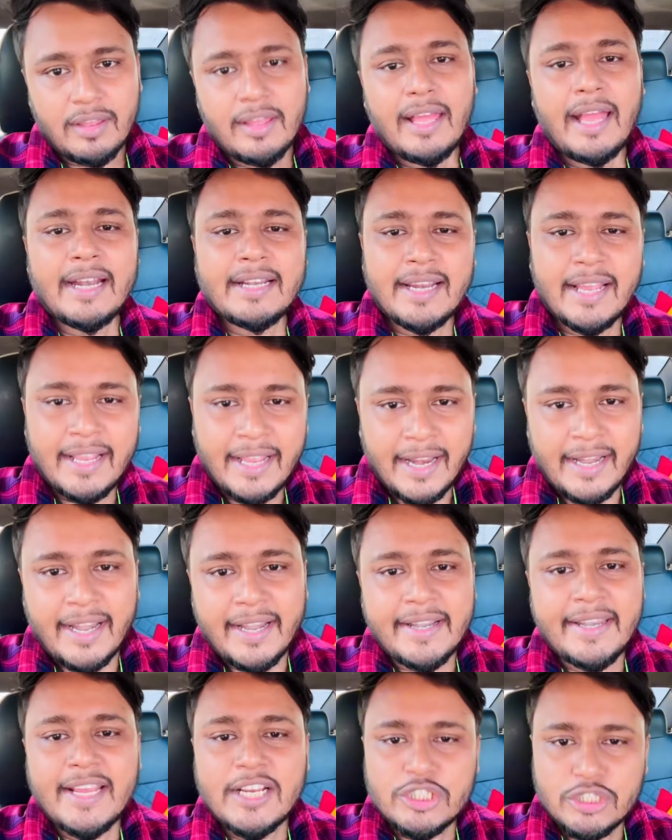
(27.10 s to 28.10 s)
একটা জ্ঞানের
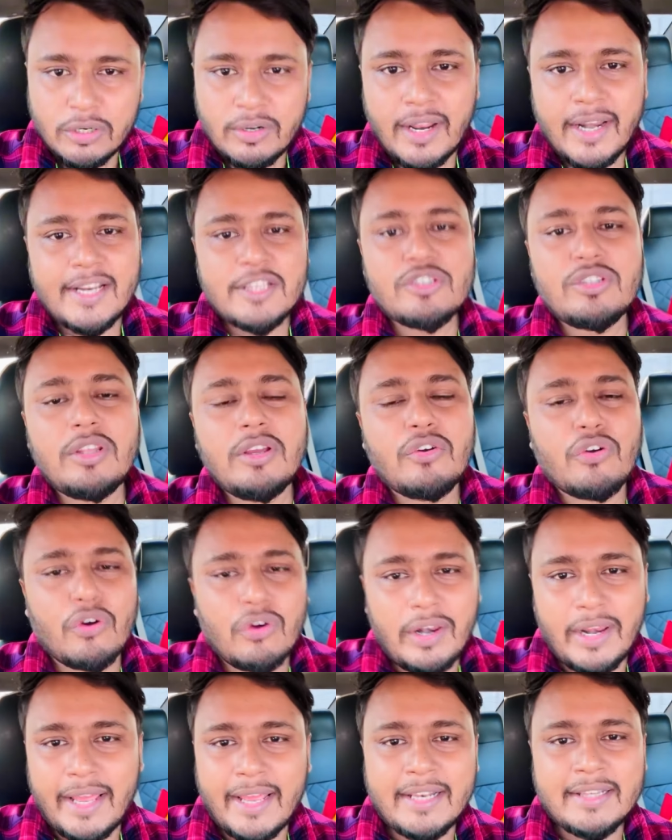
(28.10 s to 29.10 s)
ডিকশনারি যদি
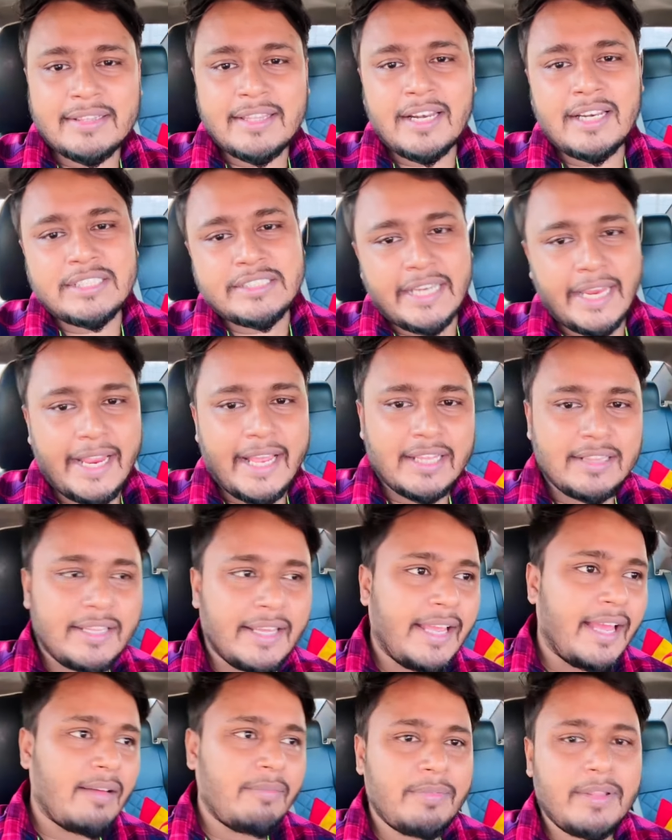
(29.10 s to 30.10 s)
খোলেন তাহলে সেখান
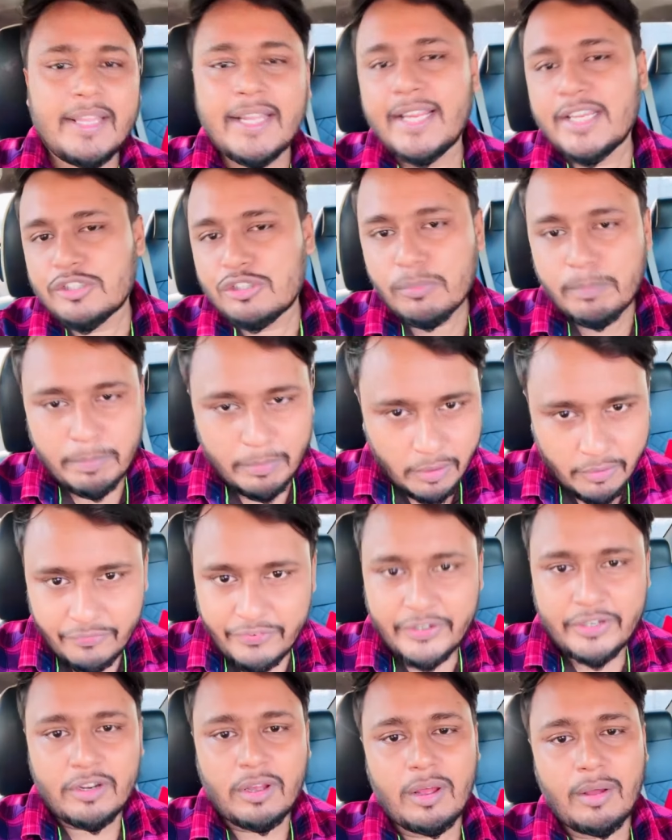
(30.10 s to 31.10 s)
থেকে আপনাদের কিছু
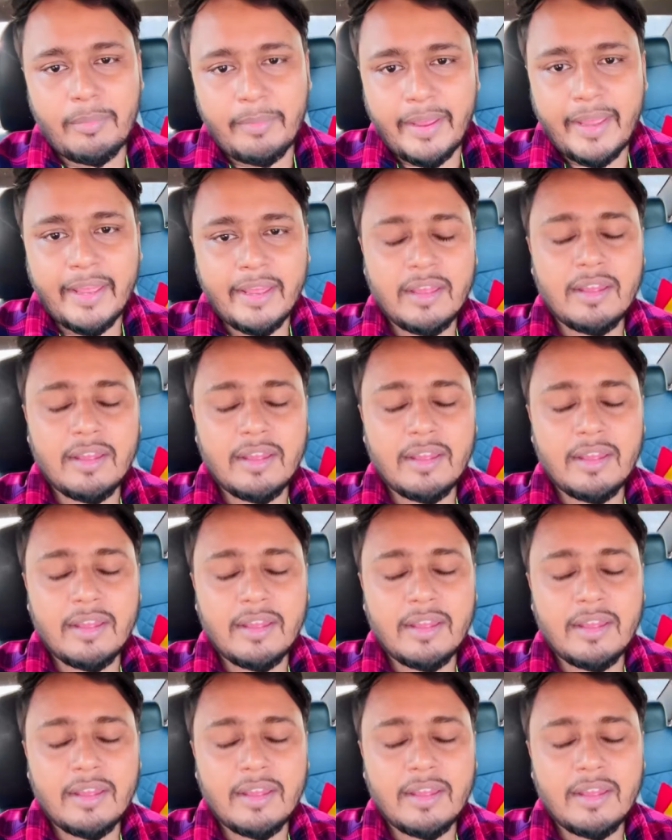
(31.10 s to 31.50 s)
প্রফিটও হবে